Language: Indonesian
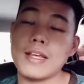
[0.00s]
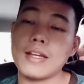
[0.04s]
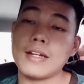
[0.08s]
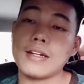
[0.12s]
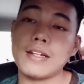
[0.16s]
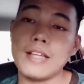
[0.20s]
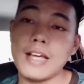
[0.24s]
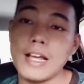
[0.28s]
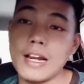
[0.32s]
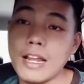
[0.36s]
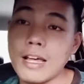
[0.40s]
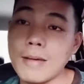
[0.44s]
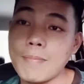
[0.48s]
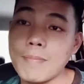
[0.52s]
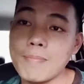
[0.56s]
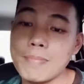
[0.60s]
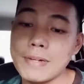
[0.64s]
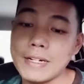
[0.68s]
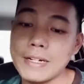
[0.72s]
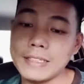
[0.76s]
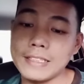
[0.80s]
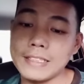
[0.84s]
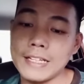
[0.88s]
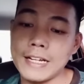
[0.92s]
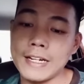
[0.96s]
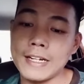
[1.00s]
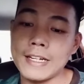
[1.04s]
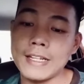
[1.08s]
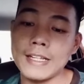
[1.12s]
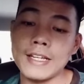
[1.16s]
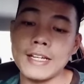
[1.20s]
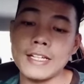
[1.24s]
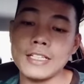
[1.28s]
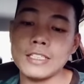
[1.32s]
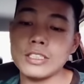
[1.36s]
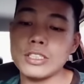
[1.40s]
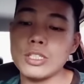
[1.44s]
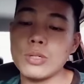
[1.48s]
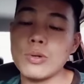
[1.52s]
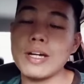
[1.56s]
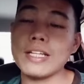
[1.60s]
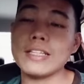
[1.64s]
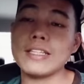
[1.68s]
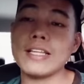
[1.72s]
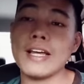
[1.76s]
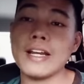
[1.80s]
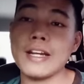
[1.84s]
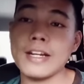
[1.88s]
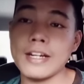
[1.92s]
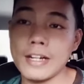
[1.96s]
dalam pertandingan
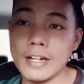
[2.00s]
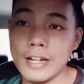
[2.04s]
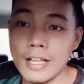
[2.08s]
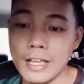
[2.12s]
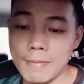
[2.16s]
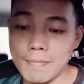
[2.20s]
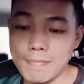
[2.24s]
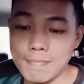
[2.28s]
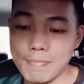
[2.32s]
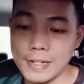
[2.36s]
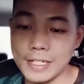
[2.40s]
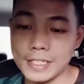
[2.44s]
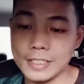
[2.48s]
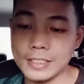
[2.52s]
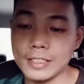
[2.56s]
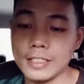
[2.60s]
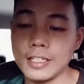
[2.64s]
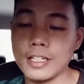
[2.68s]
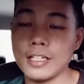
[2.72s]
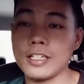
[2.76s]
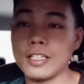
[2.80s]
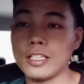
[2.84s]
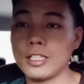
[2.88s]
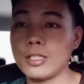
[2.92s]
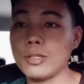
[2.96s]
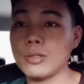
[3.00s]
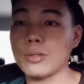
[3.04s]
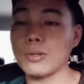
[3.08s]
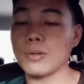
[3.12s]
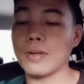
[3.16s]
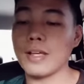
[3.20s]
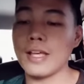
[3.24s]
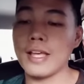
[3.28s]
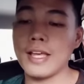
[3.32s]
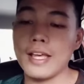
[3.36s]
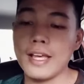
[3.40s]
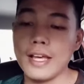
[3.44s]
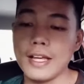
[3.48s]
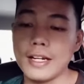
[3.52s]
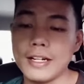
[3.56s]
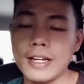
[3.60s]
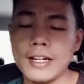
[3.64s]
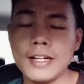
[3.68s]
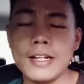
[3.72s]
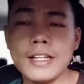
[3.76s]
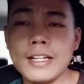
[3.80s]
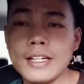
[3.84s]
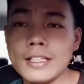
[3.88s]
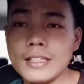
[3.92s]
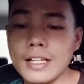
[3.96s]
jawatan naib presiden itu.
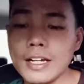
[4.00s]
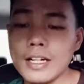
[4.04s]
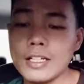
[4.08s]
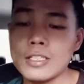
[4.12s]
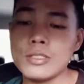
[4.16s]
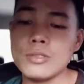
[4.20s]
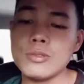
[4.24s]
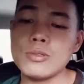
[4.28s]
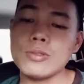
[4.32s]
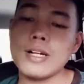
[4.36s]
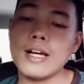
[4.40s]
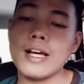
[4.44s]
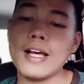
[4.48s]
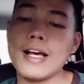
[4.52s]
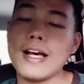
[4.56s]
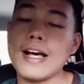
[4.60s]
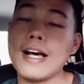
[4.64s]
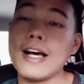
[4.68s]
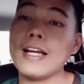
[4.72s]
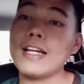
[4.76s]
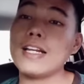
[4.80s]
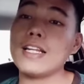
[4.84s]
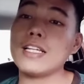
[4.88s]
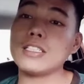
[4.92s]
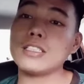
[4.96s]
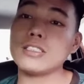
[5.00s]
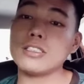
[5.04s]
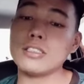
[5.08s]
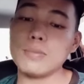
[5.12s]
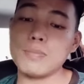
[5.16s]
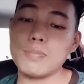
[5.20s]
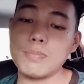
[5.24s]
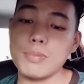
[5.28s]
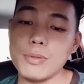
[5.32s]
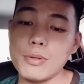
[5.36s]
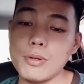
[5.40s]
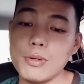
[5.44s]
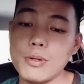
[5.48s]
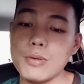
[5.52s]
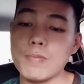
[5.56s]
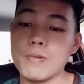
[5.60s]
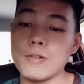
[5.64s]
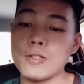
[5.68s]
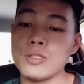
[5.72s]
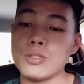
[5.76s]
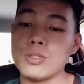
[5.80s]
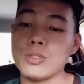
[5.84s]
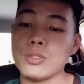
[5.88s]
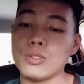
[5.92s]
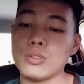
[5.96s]
Dan dikatakan juga ada 10
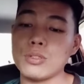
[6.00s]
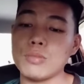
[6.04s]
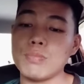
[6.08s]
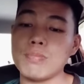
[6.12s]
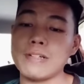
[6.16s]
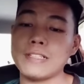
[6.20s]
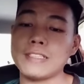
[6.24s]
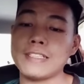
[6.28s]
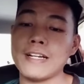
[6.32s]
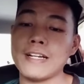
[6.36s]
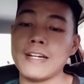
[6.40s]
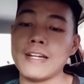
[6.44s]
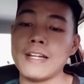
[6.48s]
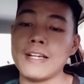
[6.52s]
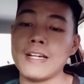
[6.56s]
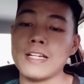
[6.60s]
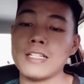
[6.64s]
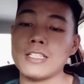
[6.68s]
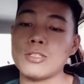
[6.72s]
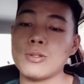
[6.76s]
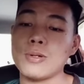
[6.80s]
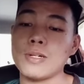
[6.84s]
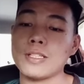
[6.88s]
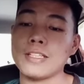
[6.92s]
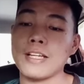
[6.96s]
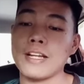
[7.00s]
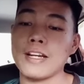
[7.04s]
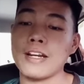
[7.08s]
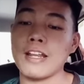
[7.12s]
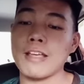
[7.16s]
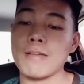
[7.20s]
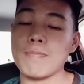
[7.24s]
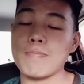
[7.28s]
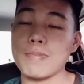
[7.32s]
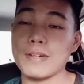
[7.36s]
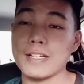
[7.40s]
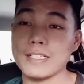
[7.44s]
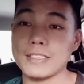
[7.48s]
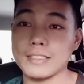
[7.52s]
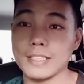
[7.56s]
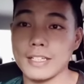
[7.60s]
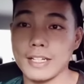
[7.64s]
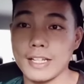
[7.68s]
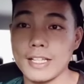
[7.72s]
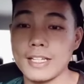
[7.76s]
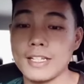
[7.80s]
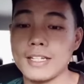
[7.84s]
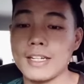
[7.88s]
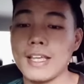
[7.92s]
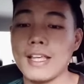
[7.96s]
penjuru pertandingan jawatan naib
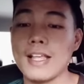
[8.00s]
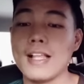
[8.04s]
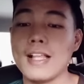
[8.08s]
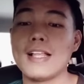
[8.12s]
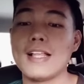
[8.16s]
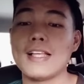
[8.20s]
presiden